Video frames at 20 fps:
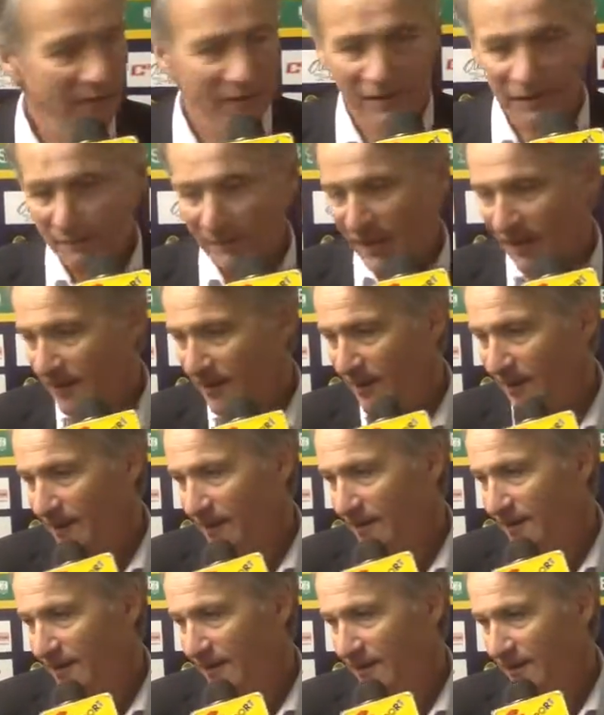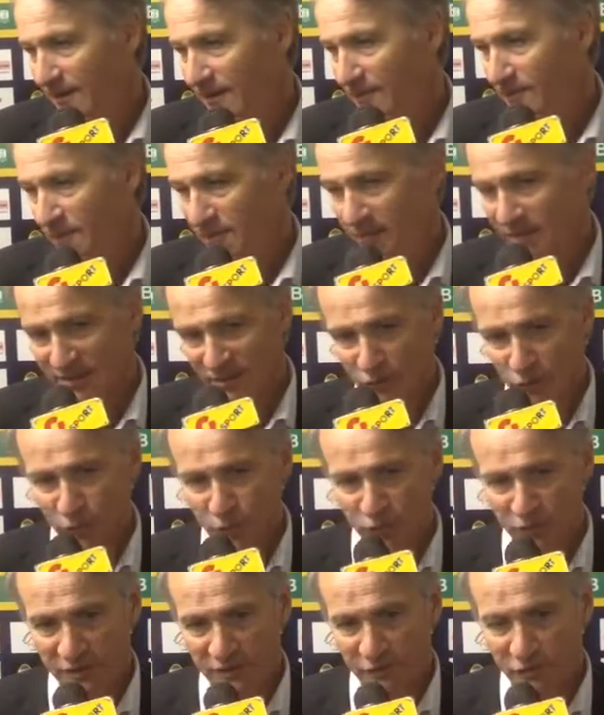la maglia, eh, per me è stato un
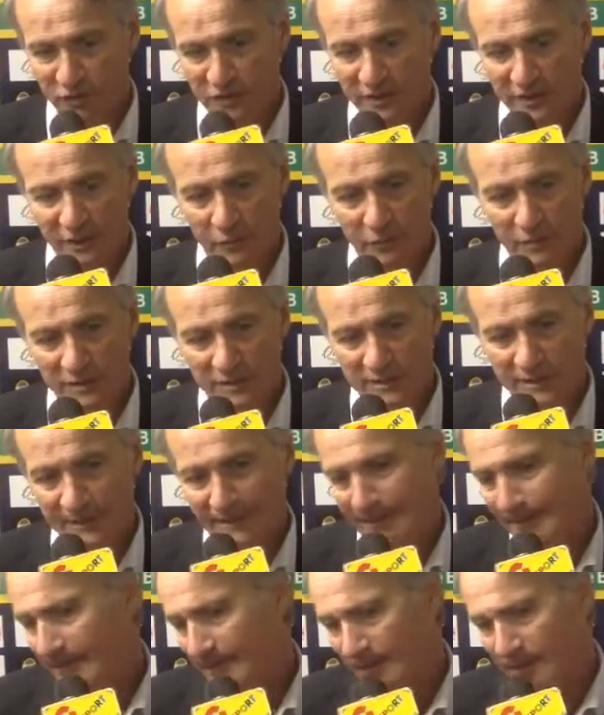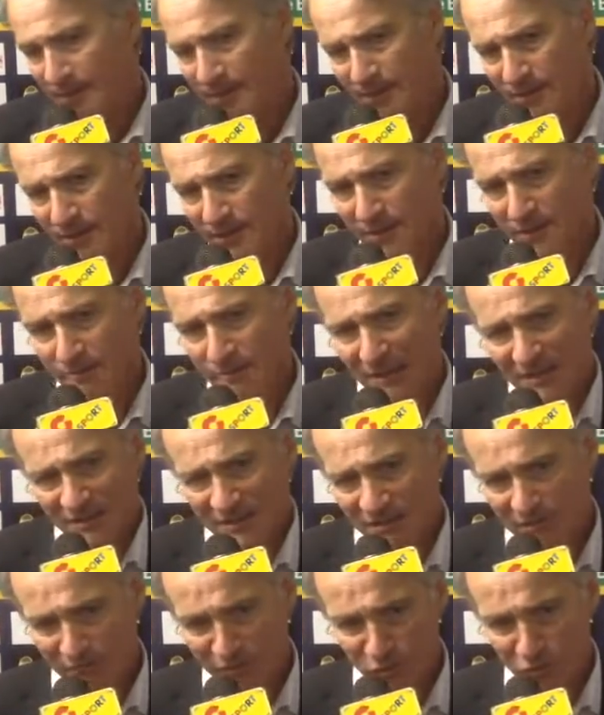onore indossare questa e
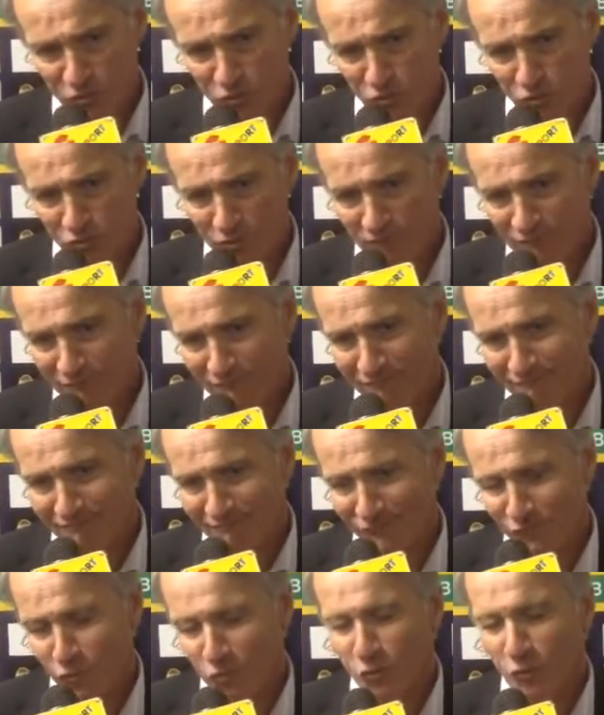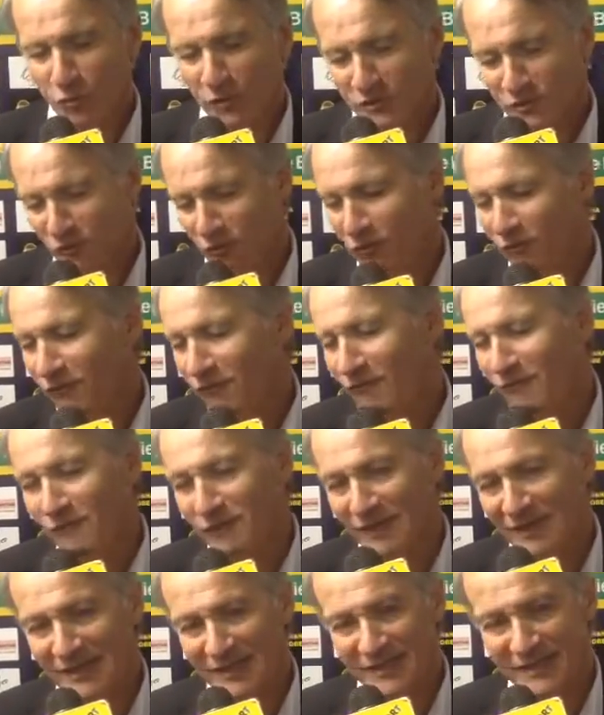basta, ho fatto solo tutto questo con, con
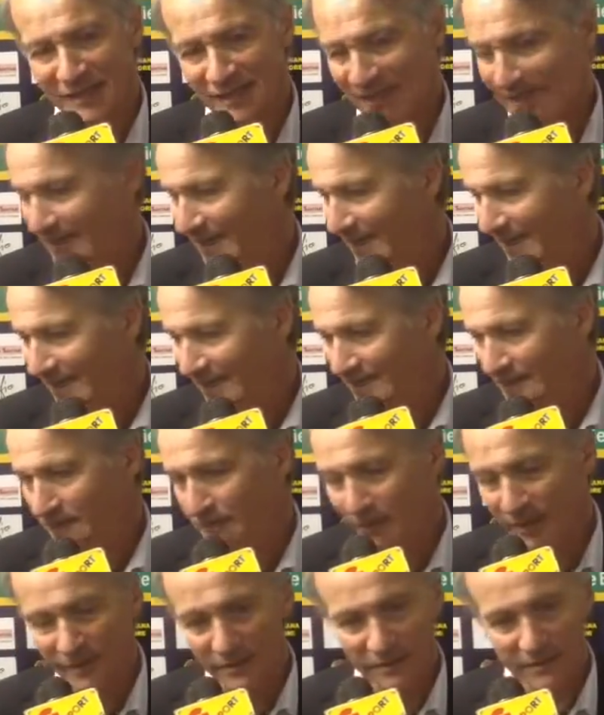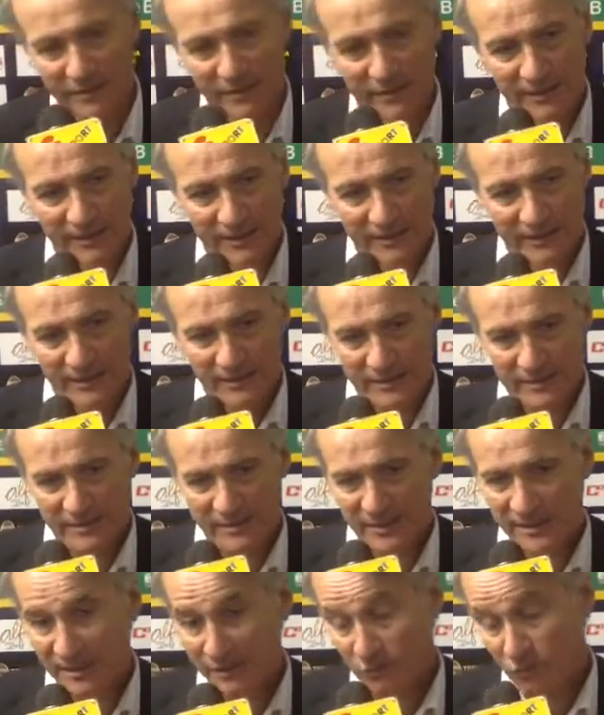grande serietà, grande impegno,
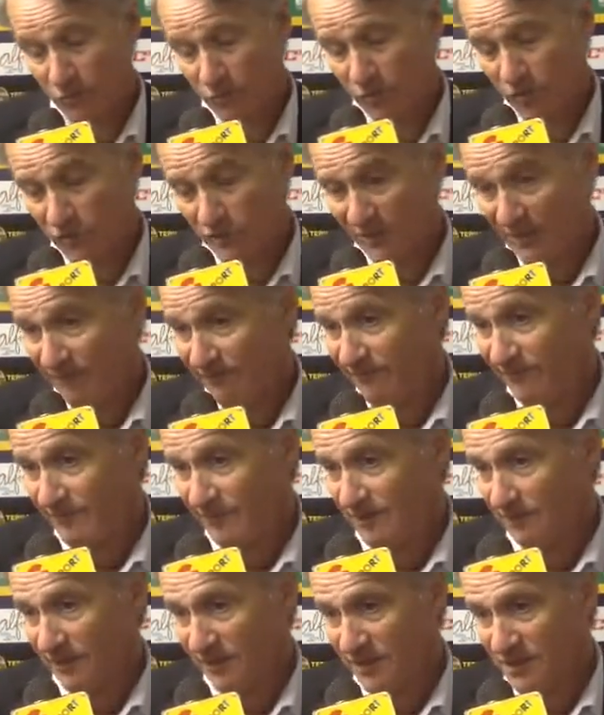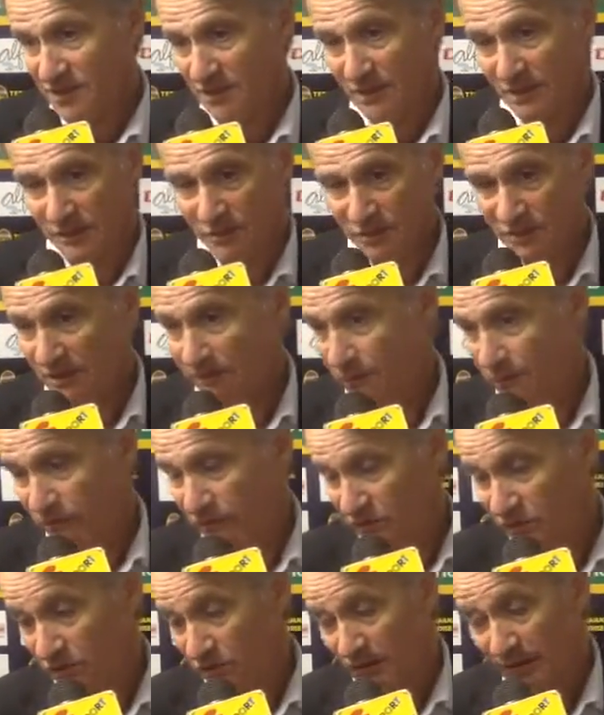cercando con il mio staff di mettersi nella nostra
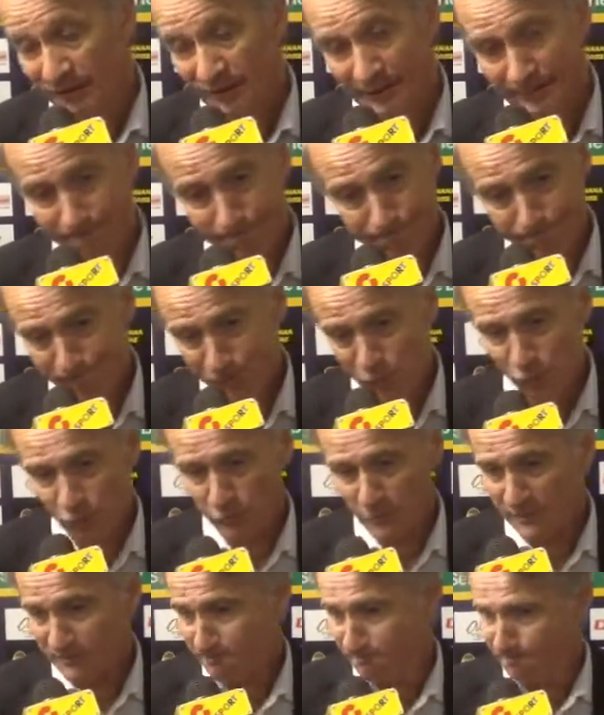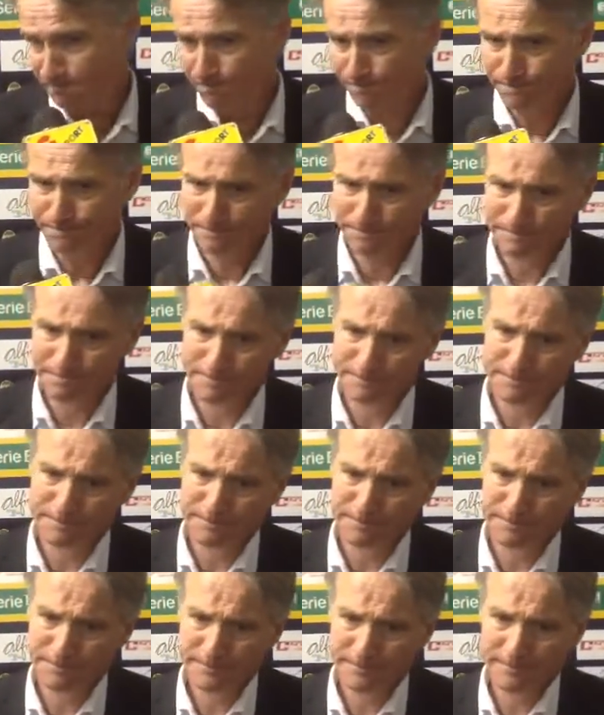professionalità. Tutto qui. Quindi al di
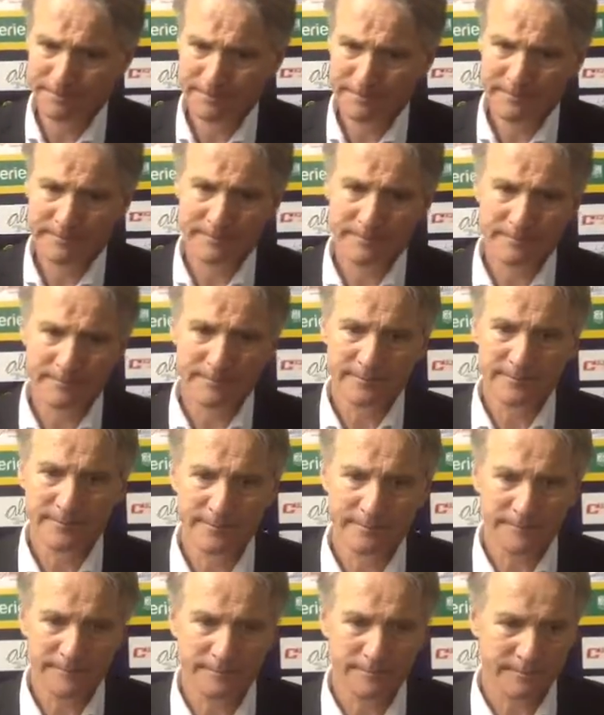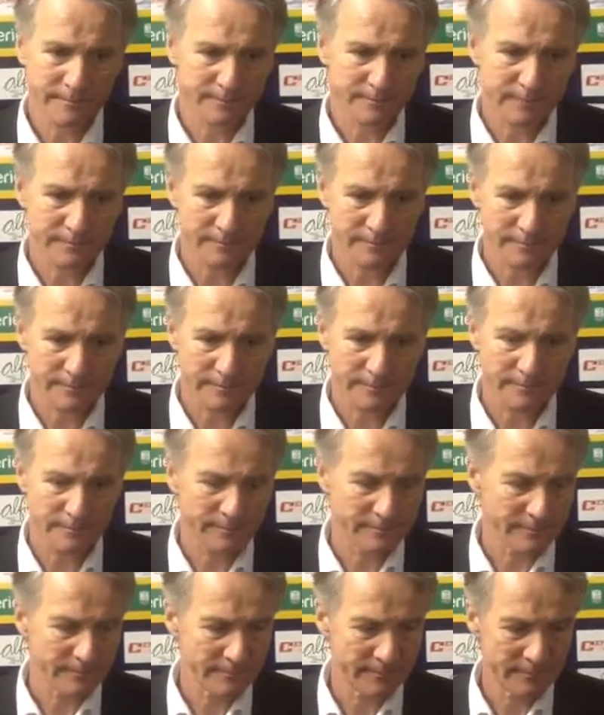là di quello che sarà la decisione della società, te
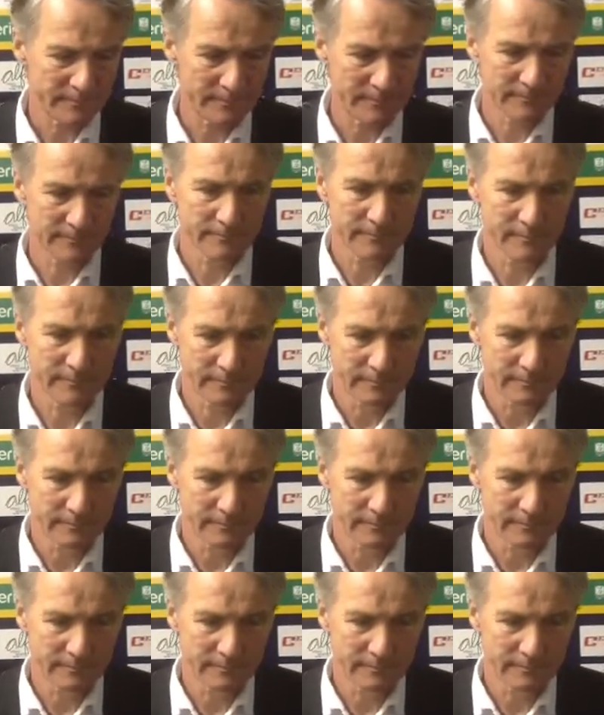sarà già deciso?